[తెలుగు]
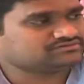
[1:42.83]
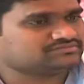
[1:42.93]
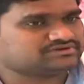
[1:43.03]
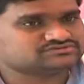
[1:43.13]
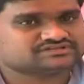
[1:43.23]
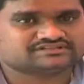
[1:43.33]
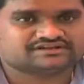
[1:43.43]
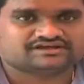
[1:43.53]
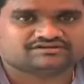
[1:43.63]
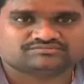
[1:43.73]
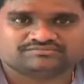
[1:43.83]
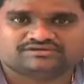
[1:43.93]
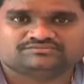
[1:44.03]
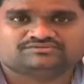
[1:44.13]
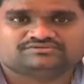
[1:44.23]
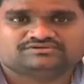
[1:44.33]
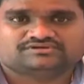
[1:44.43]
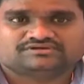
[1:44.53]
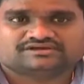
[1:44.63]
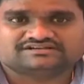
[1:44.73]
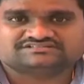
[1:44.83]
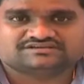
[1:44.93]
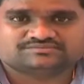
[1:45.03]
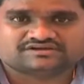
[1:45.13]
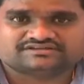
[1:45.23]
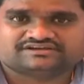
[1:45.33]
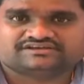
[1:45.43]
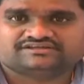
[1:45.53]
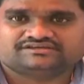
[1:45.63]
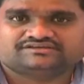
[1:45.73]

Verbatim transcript: మనోజ్ నందన్ గారు మేము కలిసి ఈ ప్రాజెక్ట్ని